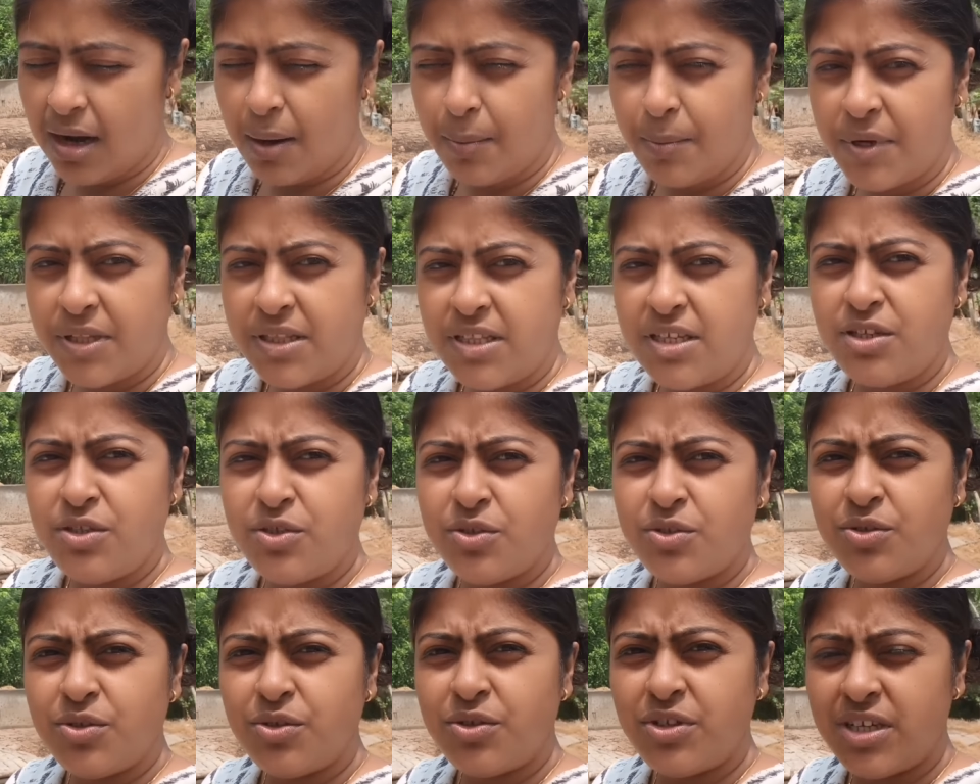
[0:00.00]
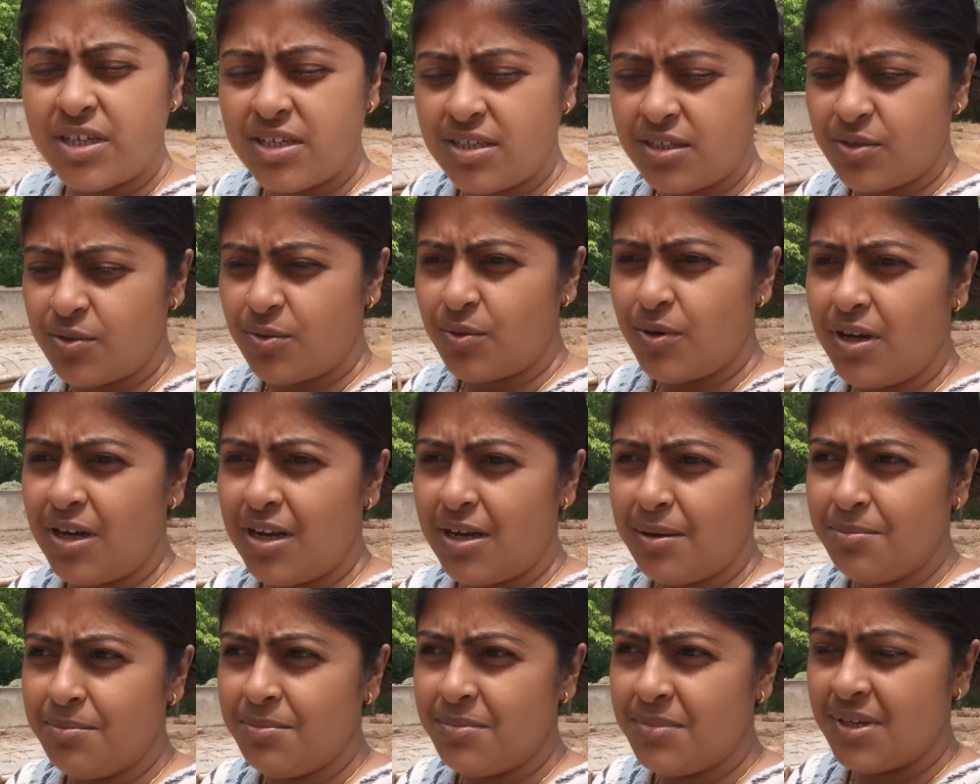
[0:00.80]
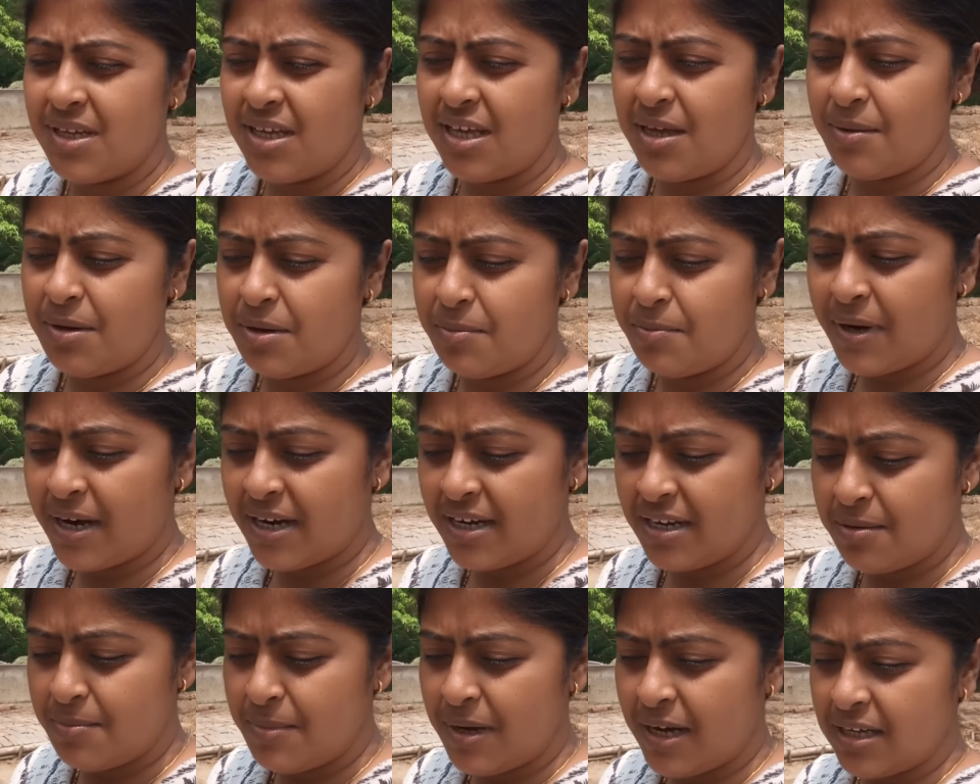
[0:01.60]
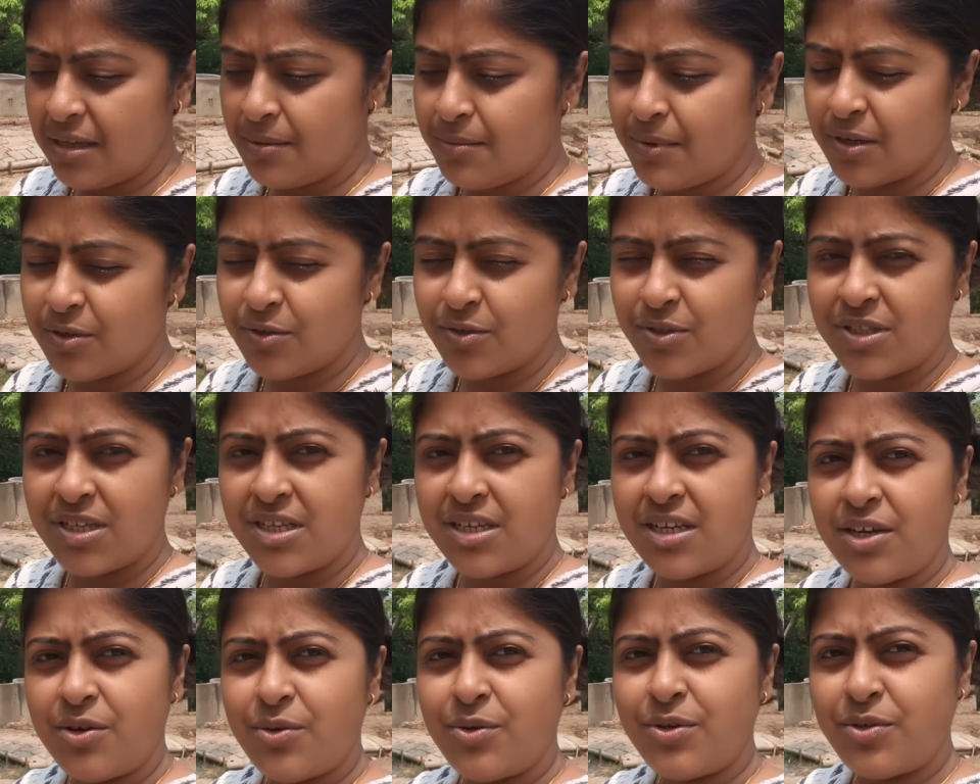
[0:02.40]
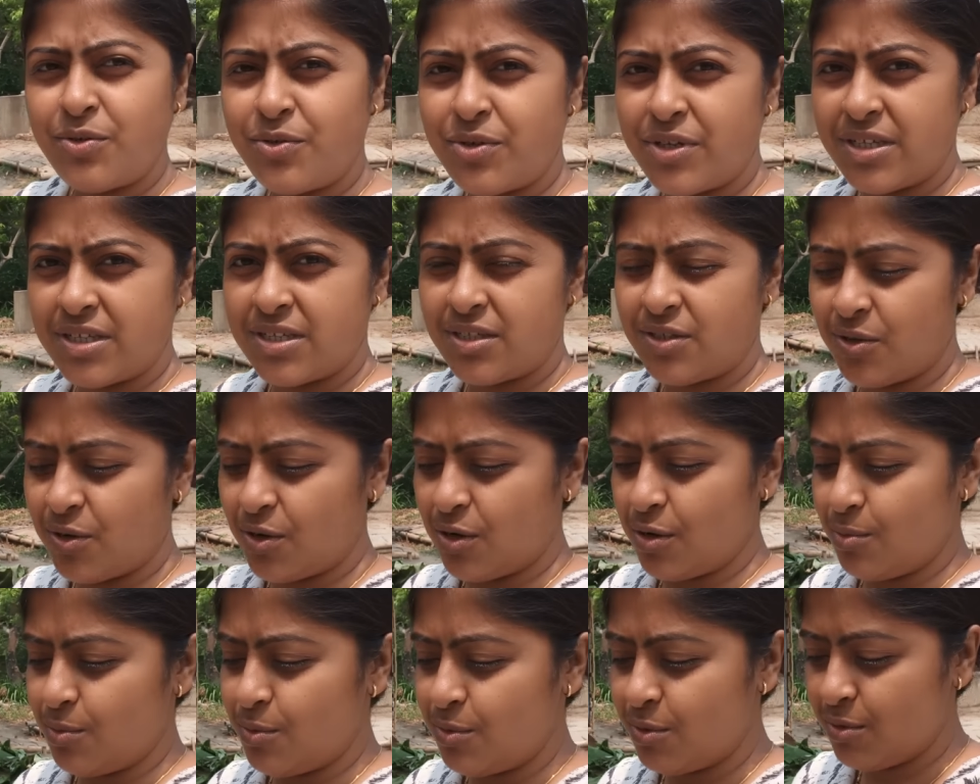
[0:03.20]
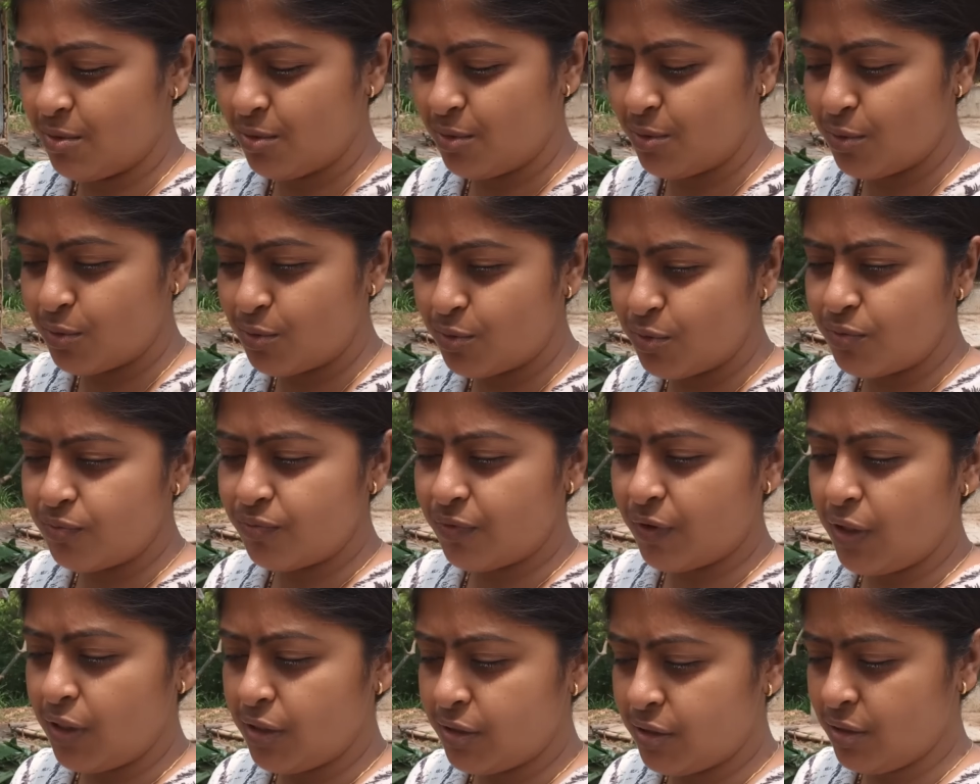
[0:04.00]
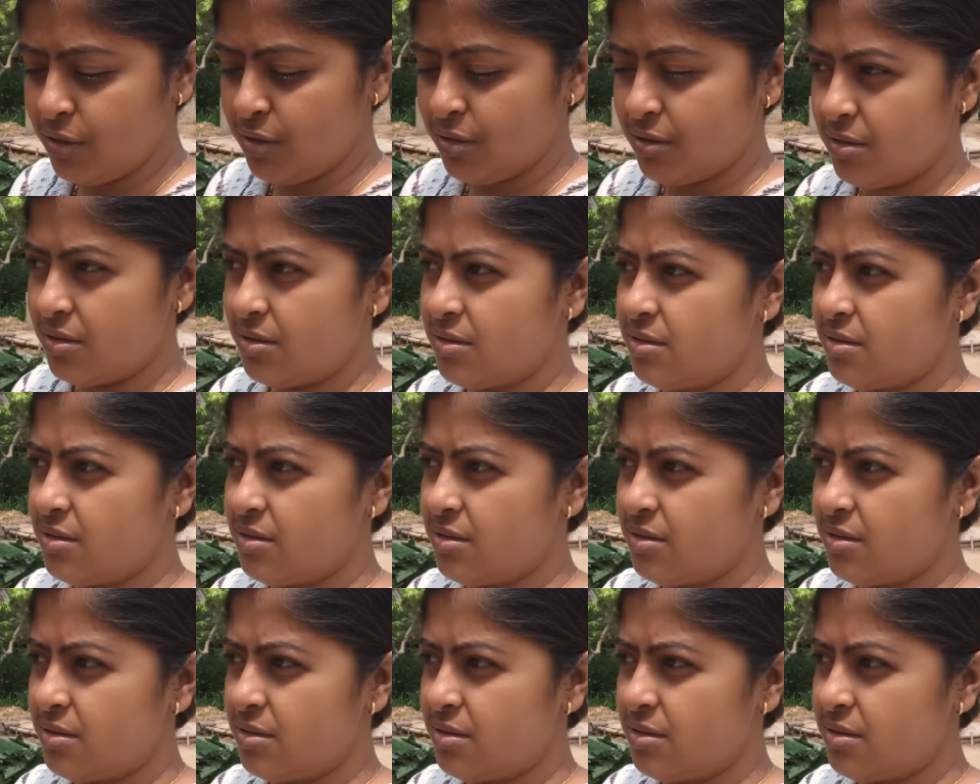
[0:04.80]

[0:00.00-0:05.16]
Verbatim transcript: আমরা তিনজন তো টেস্ট করলাম এবার বাড়ির বাকি মানুষদেরকেও একটু টেস্ট করাবো নতুন ফল তো